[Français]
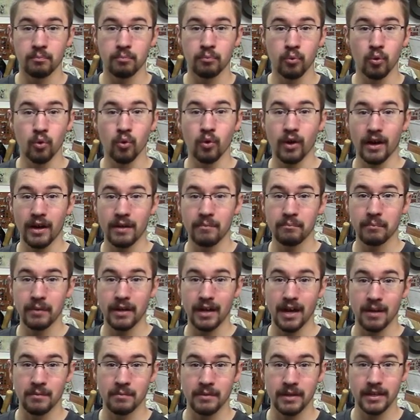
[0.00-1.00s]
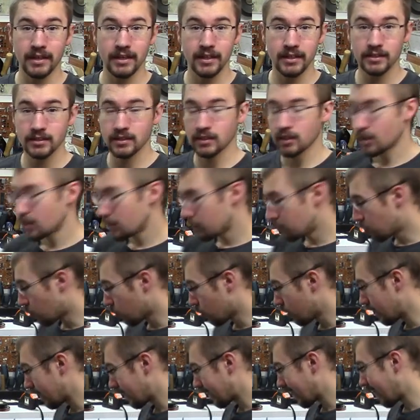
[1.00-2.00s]
pour MPLAB X
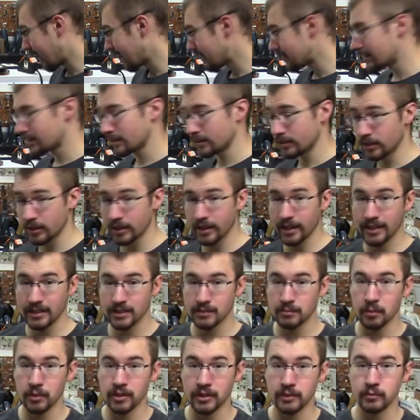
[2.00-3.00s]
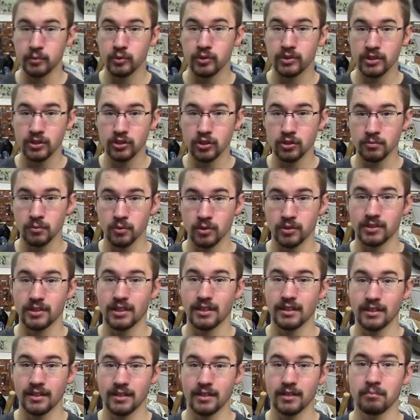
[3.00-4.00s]
pour l'écran LCD est disponible aussi sur mon site
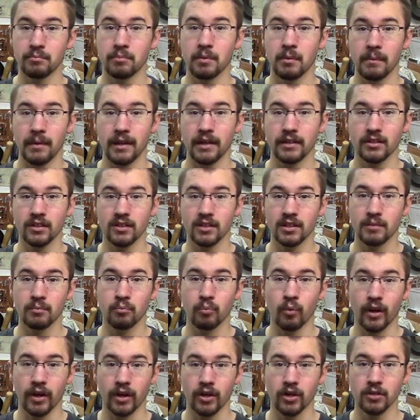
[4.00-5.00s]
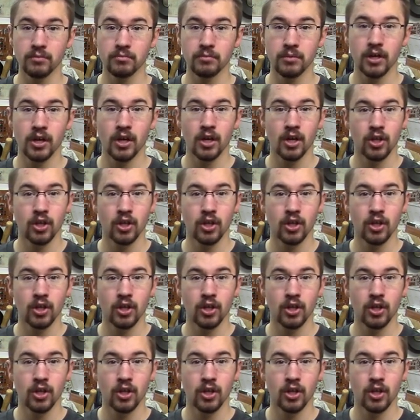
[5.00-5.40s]
internet pbelectronique.com.